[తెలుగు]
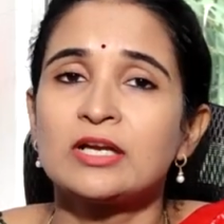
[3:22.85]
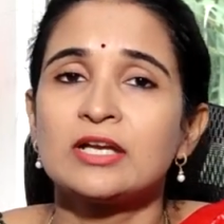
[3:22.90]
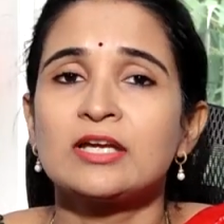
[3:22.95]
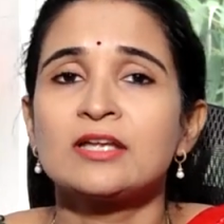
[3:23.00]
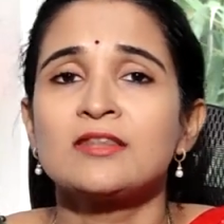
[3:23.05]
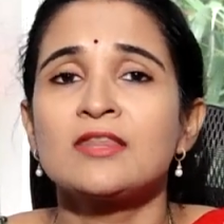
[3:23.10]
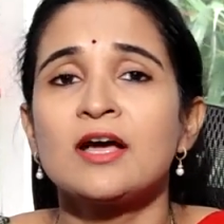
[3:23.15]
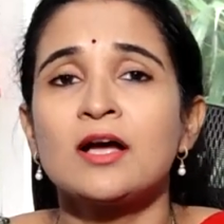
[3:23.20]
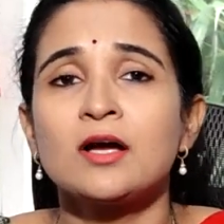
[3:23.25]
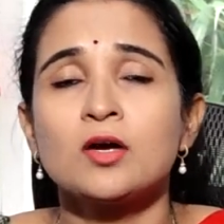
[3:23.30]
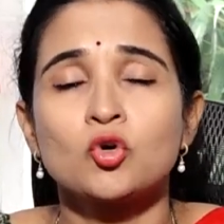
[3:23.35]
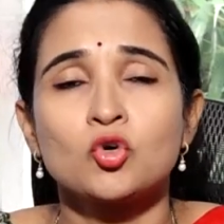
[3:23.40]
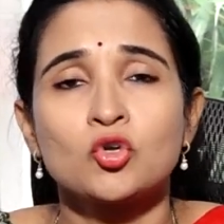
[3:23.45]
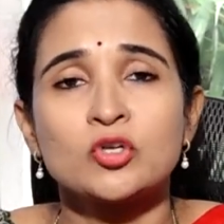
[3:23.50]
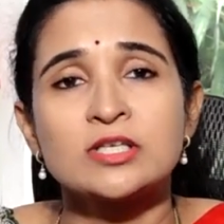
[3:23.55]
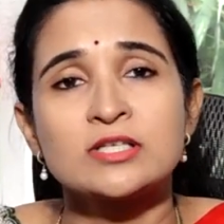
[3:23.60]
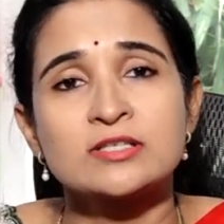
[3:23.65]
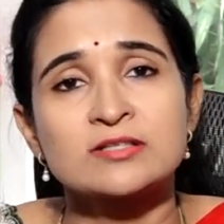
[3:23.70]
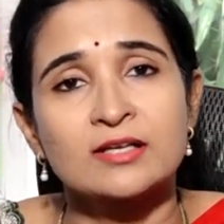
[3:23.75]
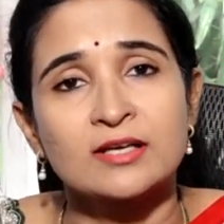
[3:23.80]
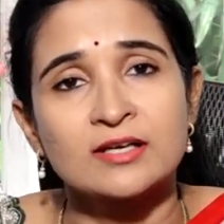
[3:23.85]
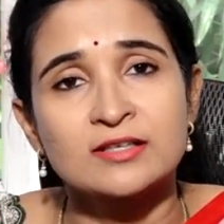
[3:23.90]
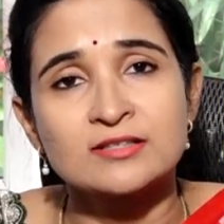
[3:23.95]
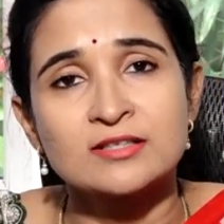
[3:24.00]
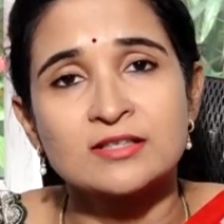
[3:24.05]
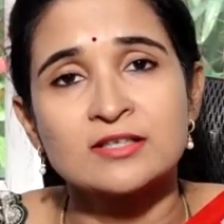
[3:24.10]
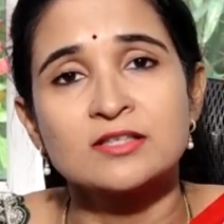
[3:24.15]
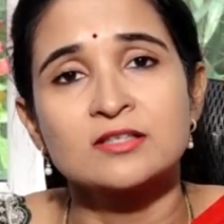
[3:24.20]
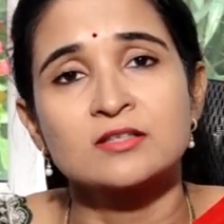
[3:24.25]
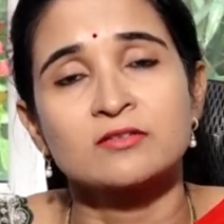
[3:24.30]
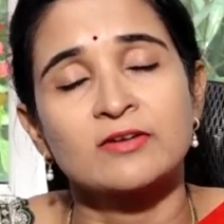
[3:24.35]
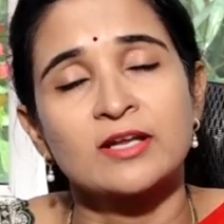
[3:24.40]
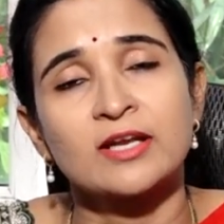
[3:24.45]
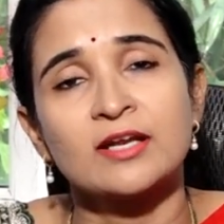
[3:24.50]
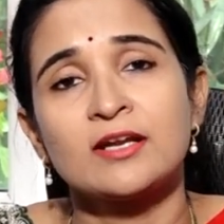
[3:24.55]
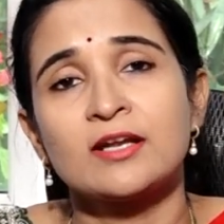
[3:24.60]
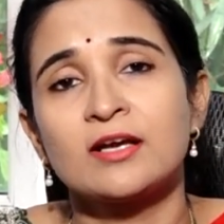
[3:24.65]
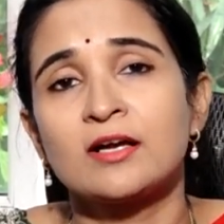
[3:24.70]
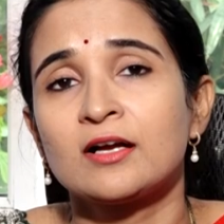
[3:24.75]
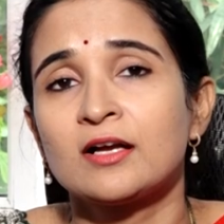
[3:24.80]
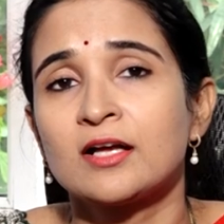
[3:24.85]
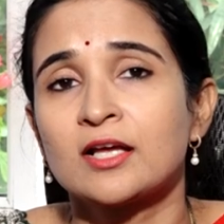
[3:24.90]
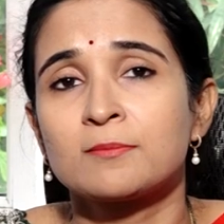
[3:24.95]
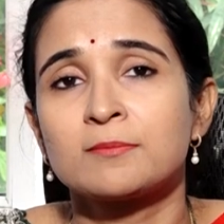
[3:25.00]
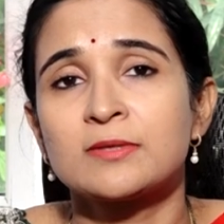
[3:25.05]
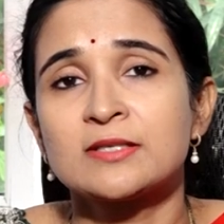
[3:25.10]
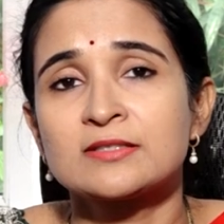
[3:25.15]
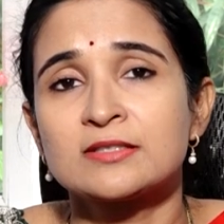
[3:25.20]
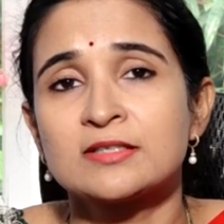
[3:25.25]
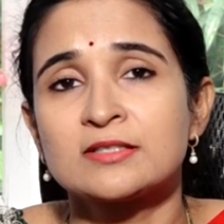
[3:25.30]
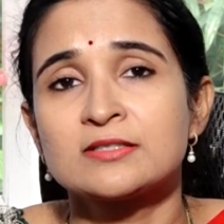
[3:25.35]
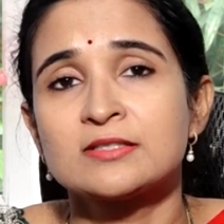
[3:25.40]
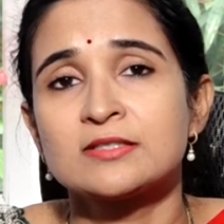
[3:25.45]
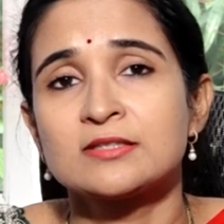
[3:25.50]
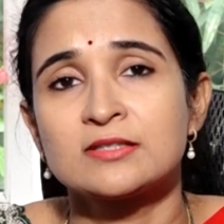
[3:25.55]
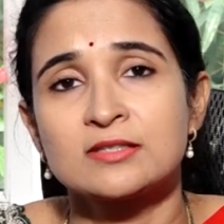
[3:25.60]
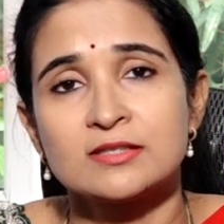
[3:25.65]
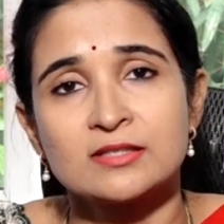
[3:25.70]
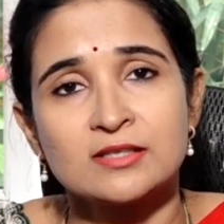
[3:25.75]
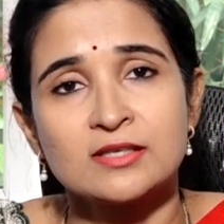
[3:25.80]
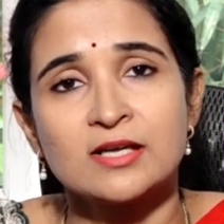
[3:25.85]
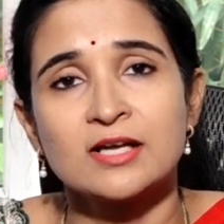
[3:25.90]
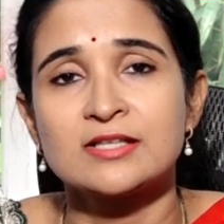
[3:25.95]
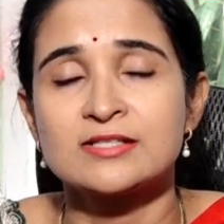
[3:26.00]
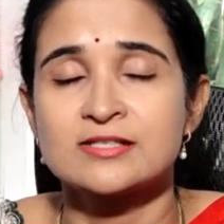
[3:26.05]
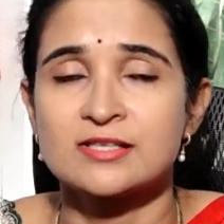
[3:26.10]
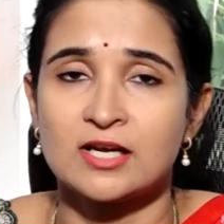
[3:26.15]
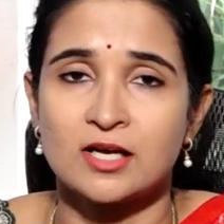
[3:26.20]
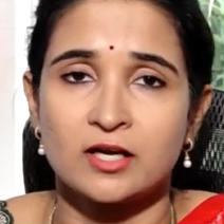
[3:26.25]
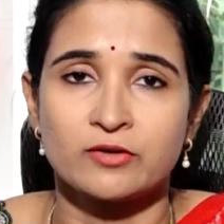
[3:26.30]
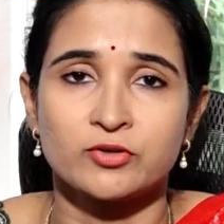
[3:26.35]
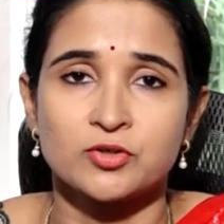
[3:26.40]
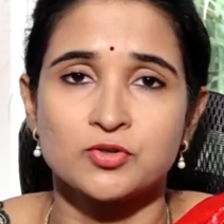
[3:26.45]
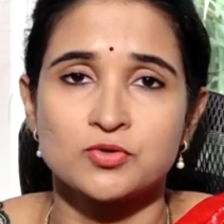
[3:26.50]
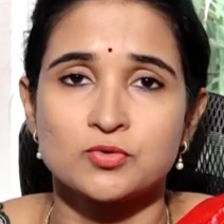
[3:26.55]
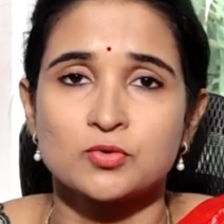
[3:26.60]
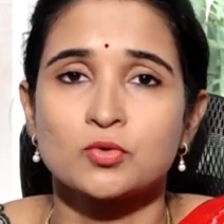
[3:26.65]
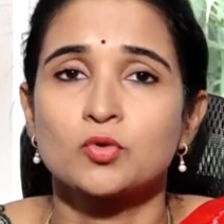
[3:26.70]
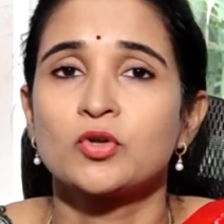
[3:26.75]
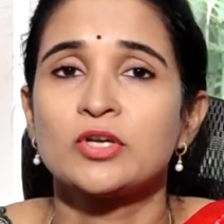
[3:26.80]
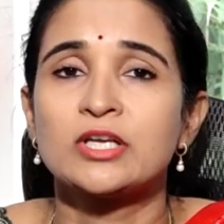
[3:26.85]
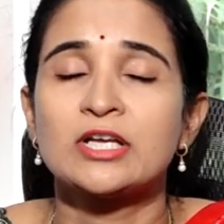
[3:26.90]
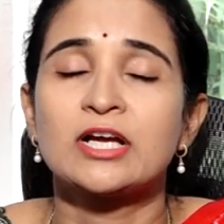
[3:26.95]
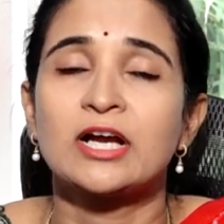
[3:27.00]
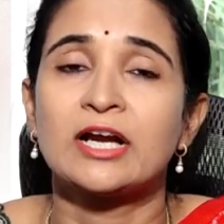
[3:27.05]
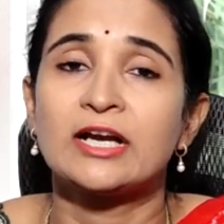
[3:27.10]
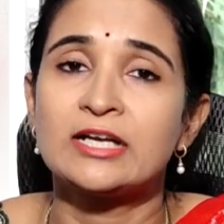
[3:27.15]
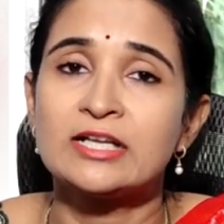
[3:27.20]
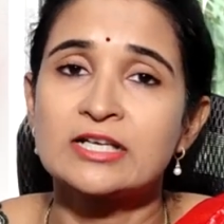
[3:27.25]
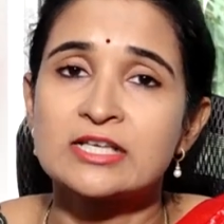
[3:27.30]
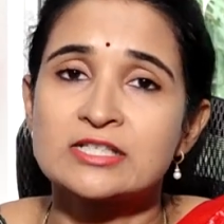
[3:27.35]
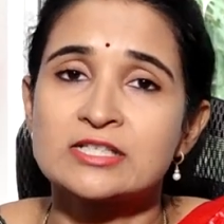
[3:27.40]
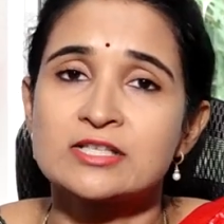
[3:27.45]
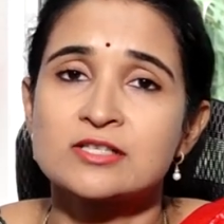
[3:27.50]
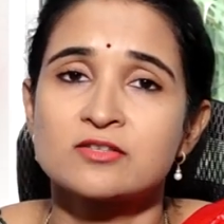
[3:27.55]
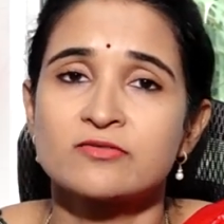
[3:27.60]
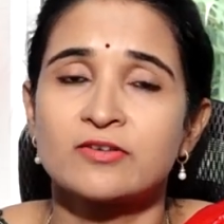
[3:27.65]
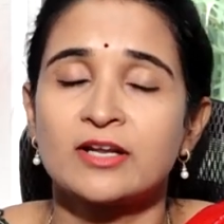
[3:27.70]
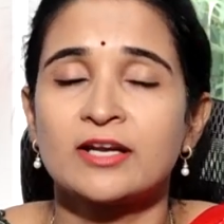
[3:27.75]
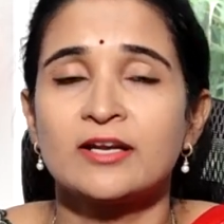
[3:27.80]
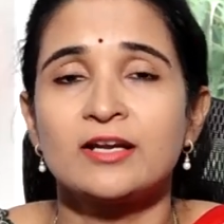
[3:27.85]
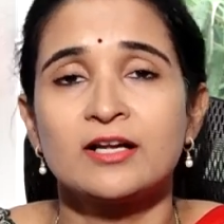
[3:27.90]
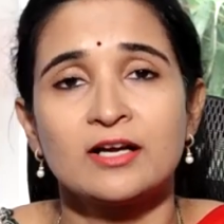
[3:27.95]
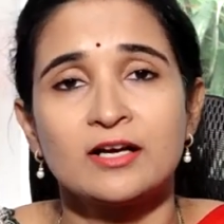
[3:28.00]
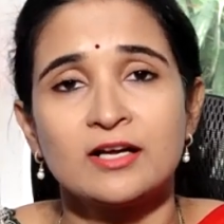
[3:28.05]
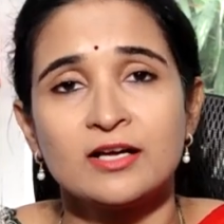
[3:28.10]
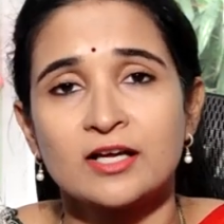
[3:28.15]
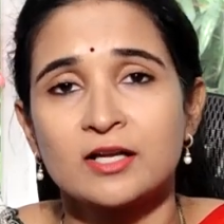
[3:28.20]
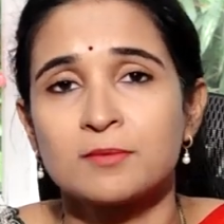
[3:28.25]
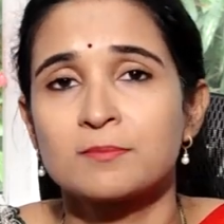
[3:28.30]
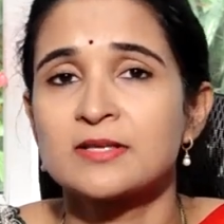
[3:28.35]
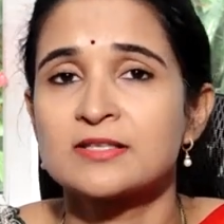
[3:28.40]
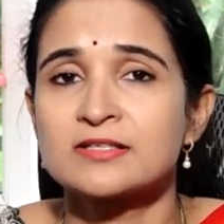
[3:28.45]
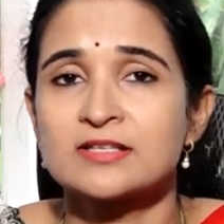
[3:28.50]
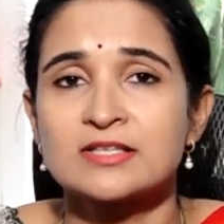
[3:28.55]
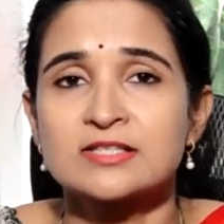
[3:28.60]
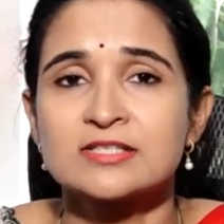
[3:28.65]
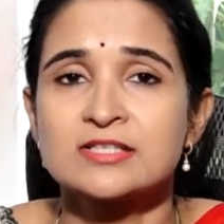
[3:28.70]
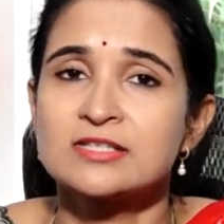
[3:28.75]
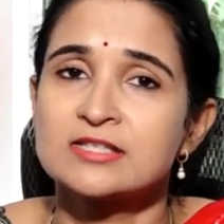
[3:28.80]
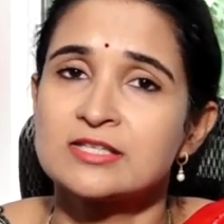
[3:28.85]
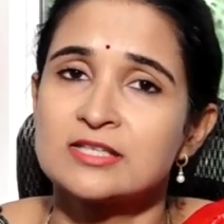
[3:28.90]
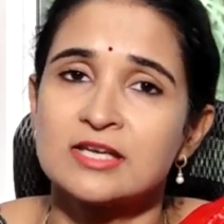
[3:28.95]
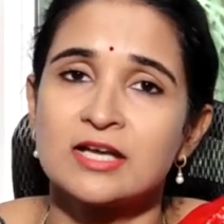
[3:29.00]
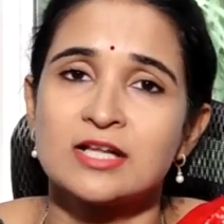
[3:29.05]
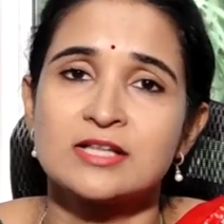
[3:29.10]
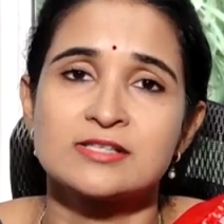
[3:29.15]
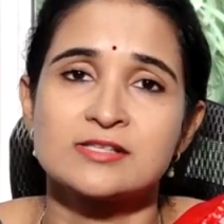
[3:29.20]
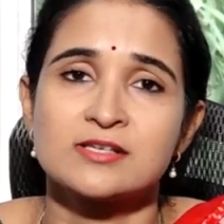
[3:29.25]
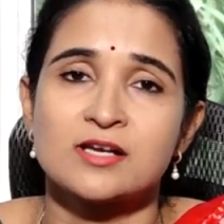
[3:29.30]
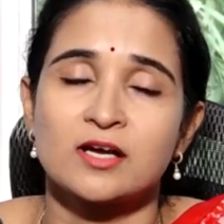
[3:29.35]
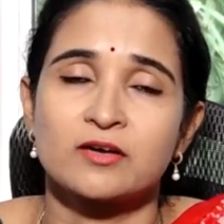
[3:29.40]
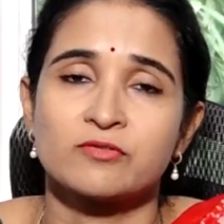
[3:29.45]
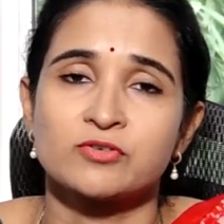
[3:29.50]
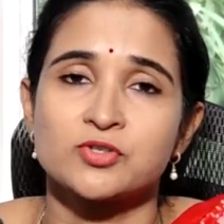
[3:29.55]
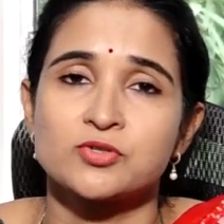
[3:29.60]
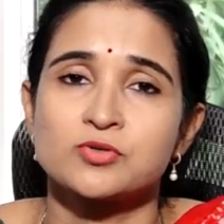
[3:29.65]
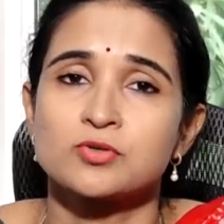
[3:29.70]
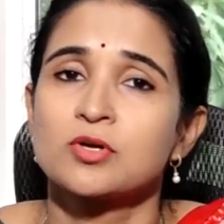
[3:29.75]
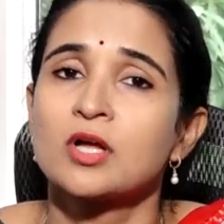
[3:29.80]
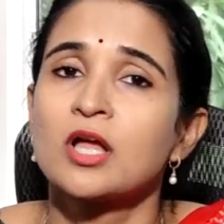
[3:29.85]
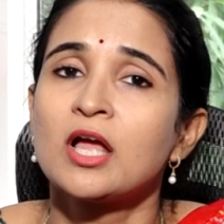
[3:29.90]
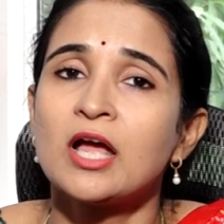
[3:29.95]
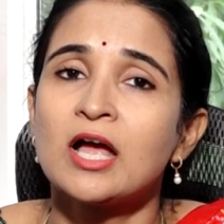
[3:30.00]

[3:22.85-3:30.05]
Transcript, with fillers: లేదా కొన్ని సర్జరీస్ వలన గర్భసంచి తీయాల్సి రావచ్చు కొన్ని కండిషన్స్ వలన గర్భసంచి తీయాల్సి రావచ్చు